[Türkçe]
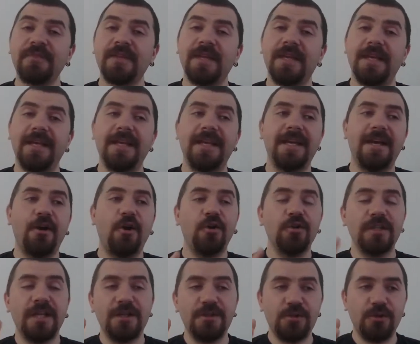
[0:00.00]
E,
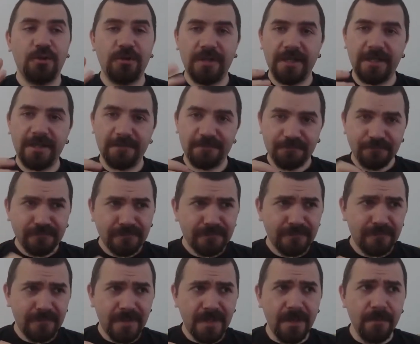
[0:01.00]
ondan sonra
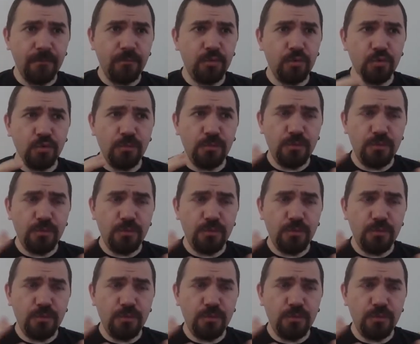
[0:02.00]
Burnu